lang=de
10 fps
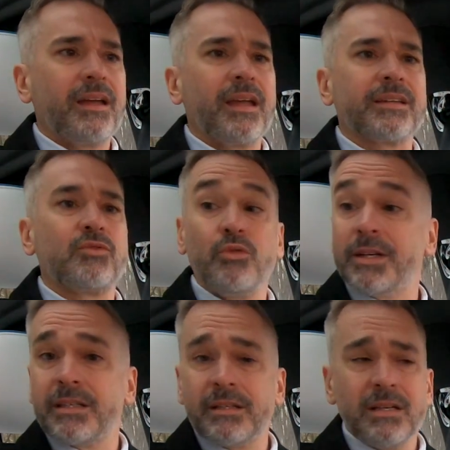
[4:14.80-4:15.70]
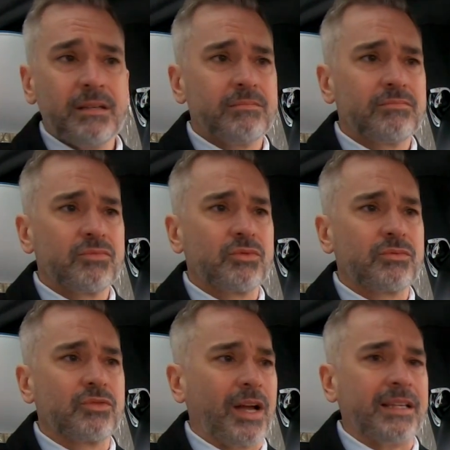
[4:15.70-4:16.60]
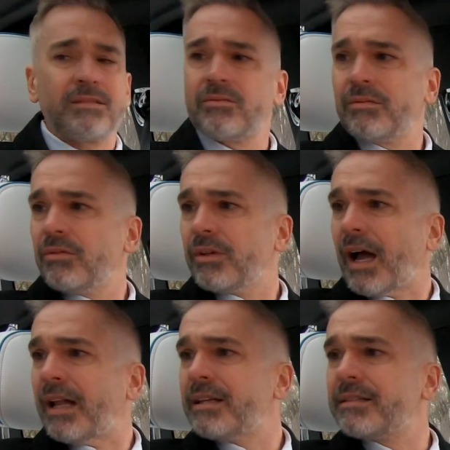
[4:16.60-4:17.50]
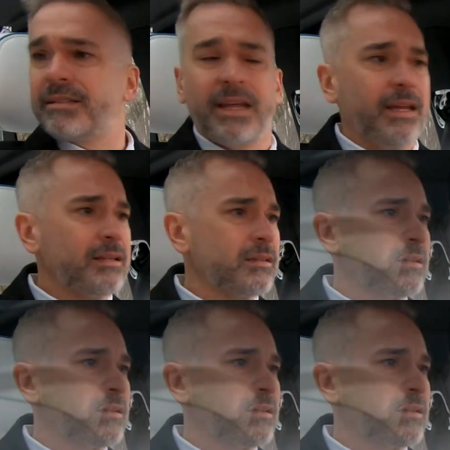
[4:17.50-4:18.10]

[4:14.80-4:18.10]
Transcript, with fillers: er ist übersichtlich. Du kannst alles sehen.